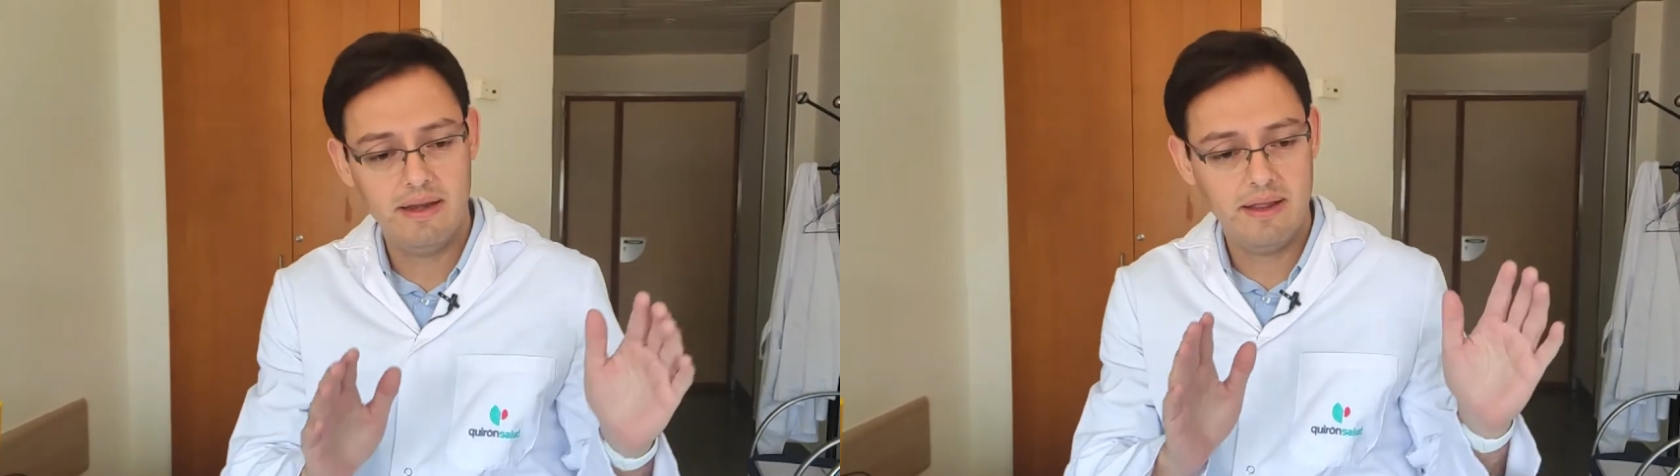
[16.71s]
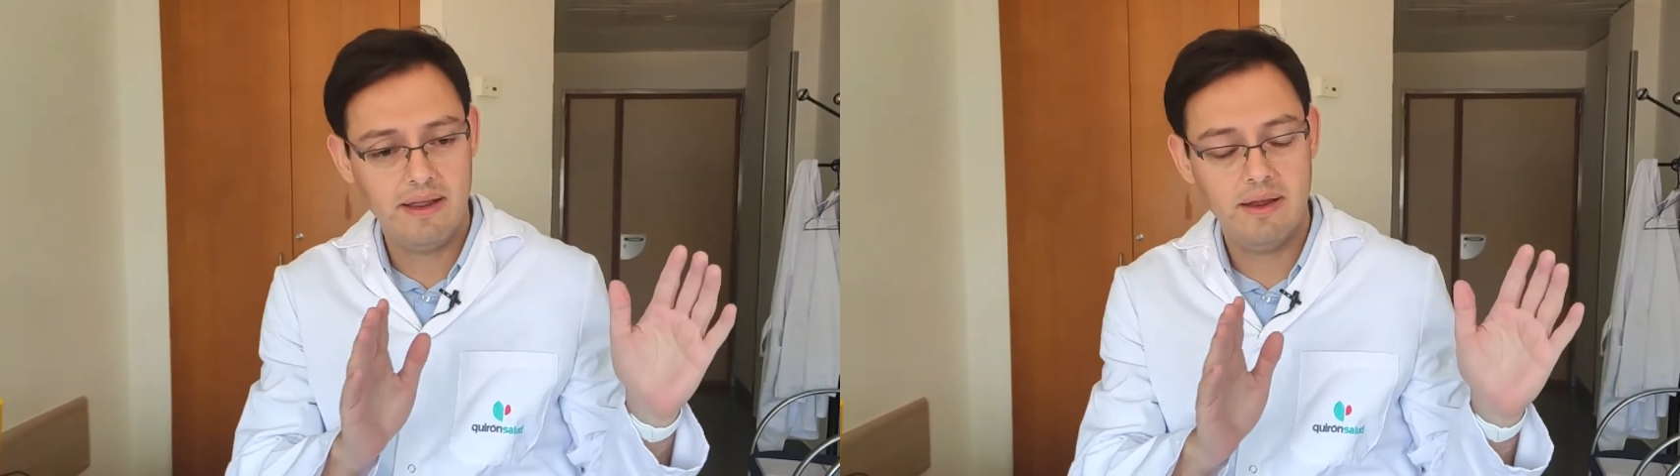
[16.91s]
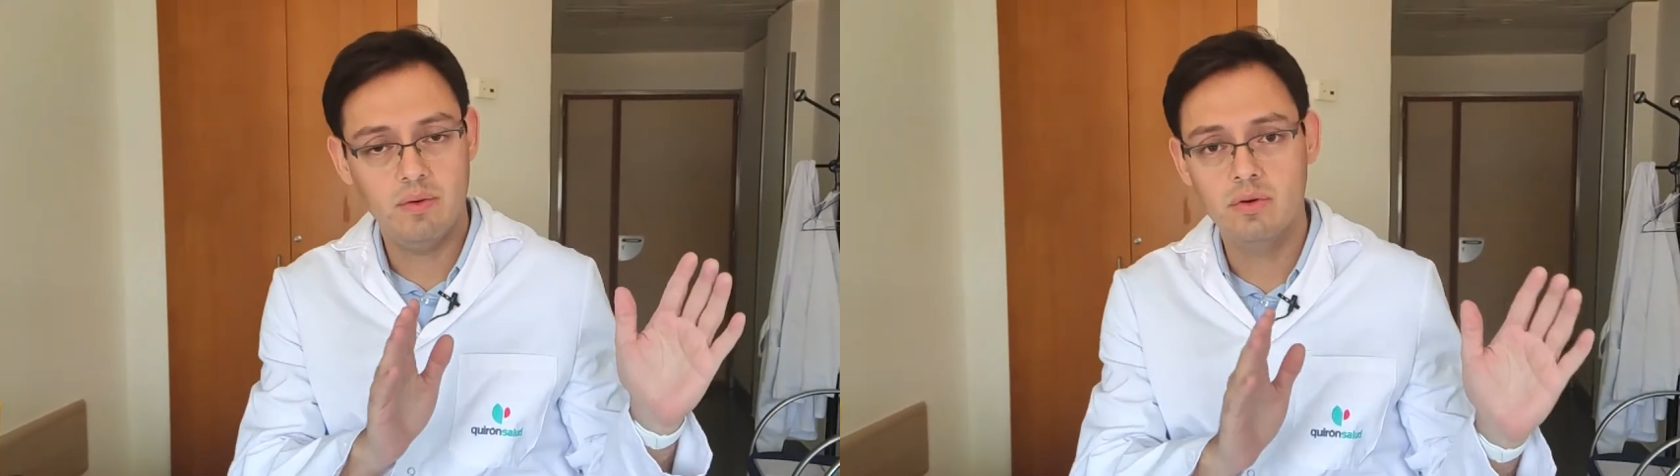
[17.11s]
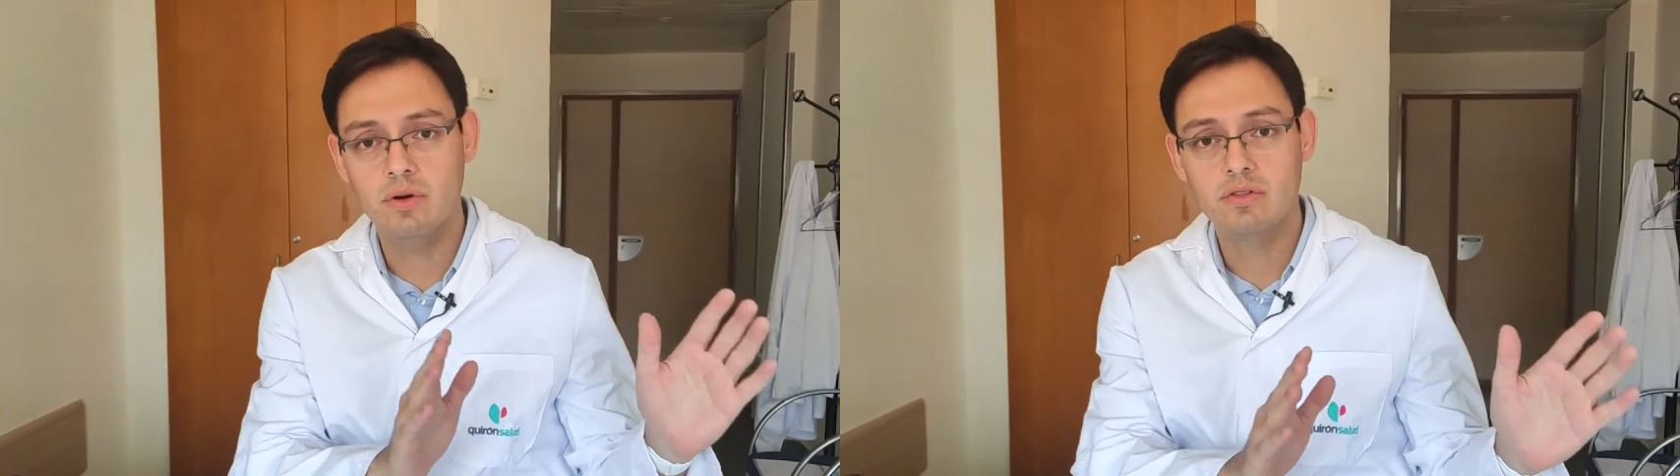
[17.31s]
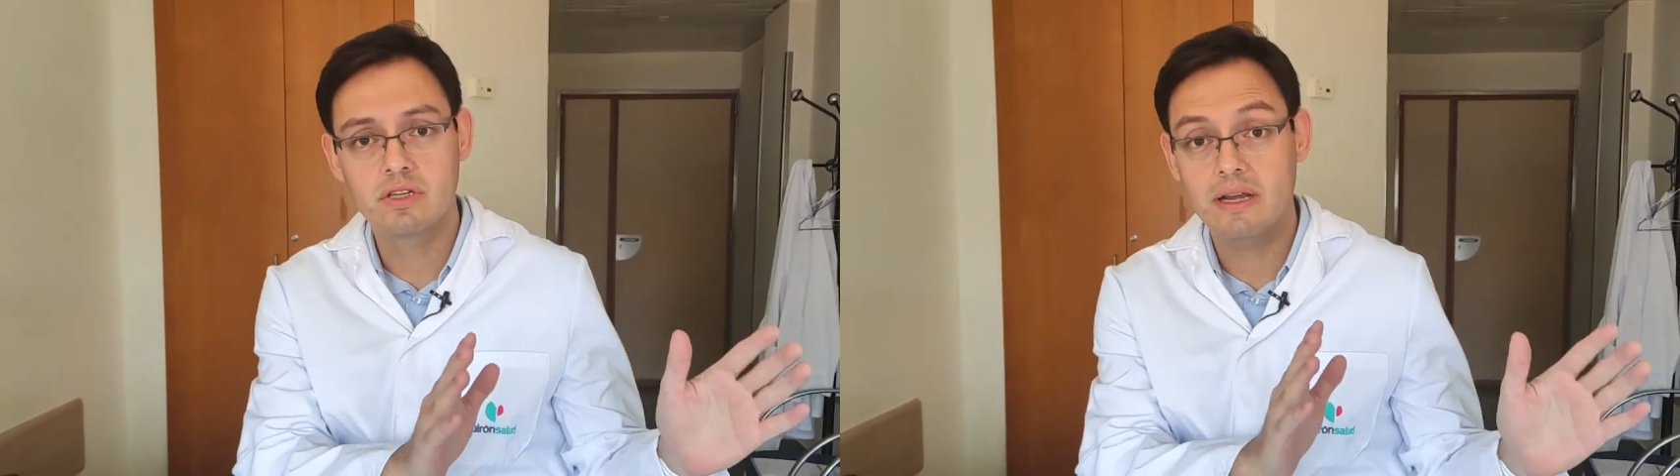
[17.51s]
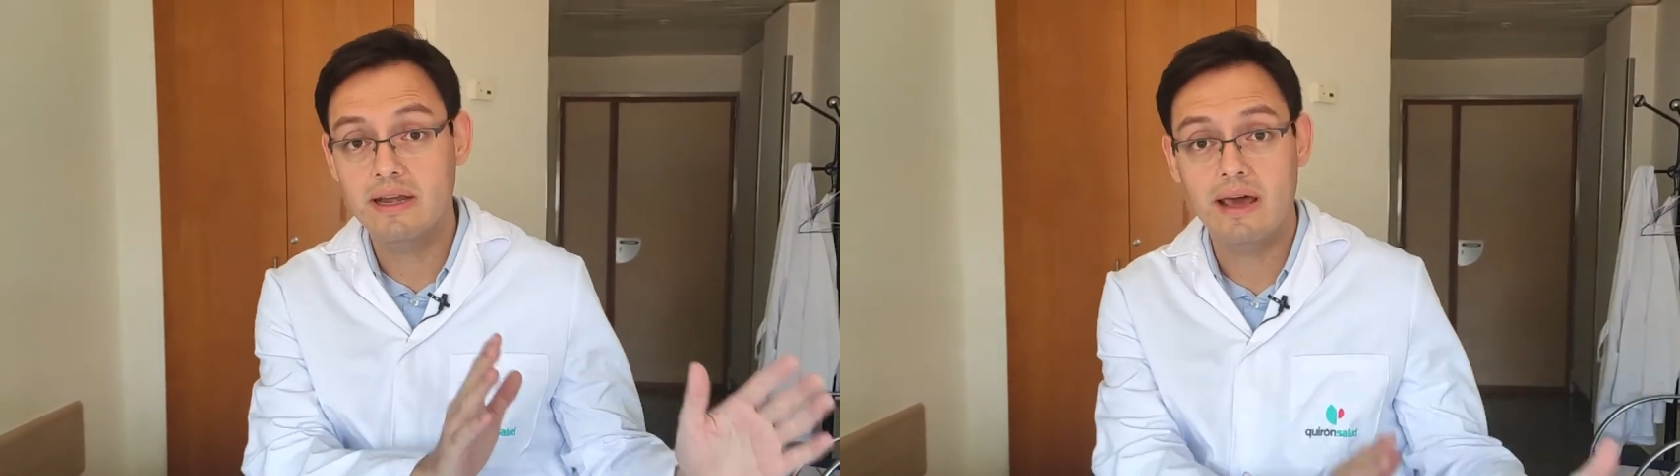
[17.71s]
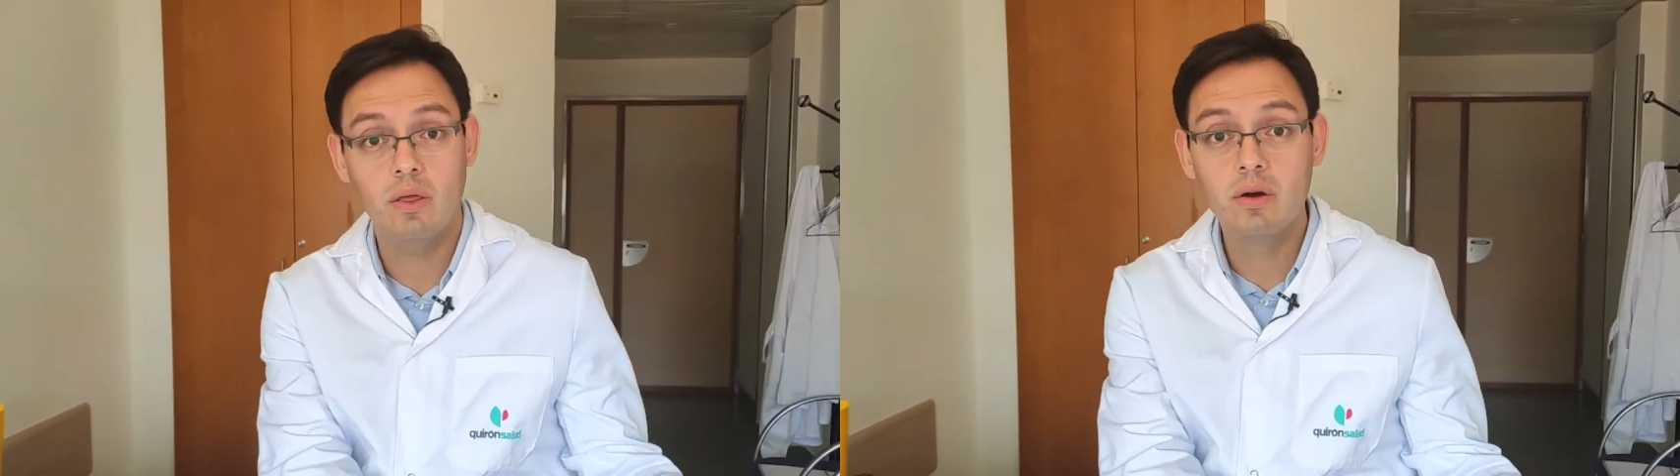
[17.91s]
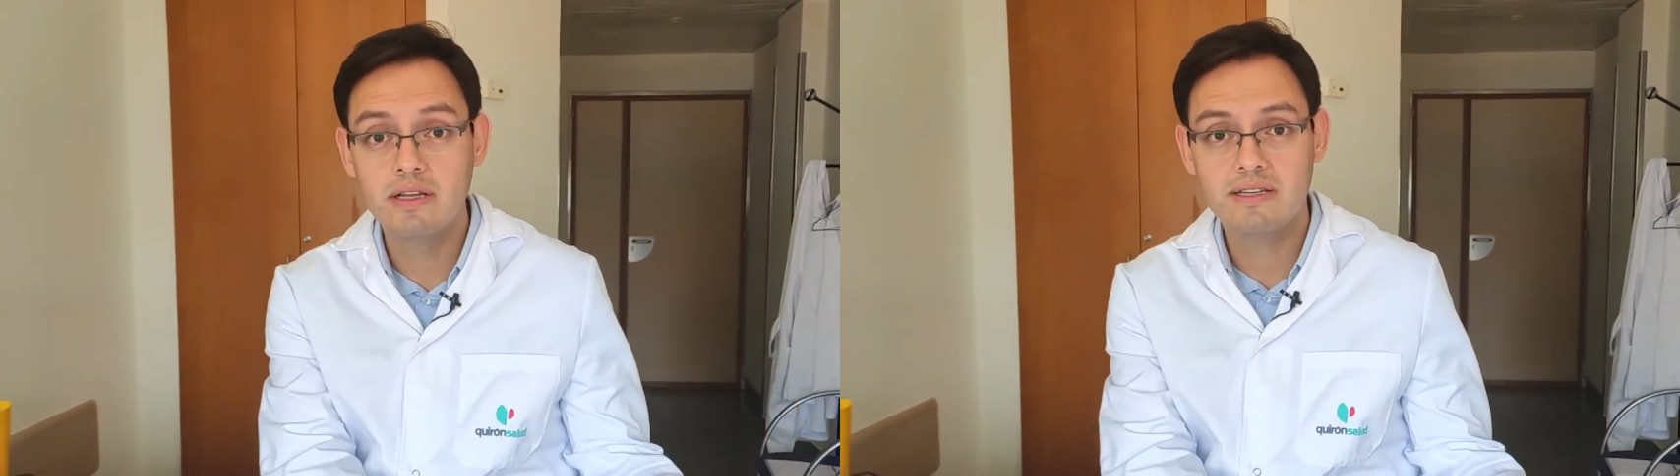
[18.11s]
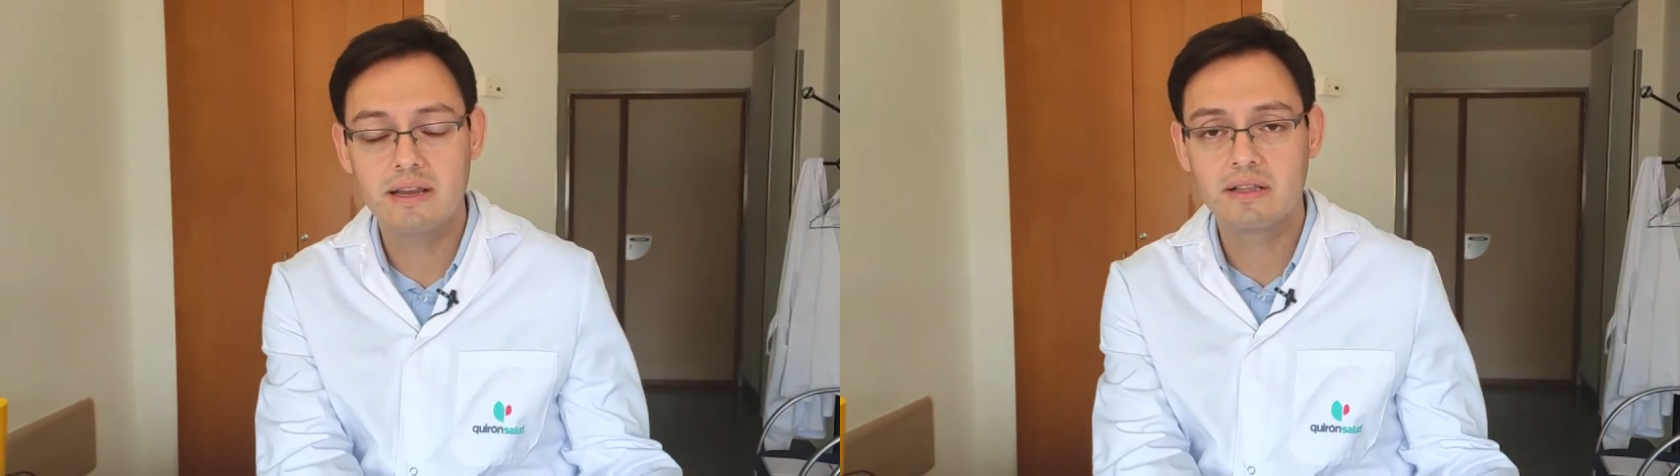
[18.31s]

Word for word: tiene unos generadores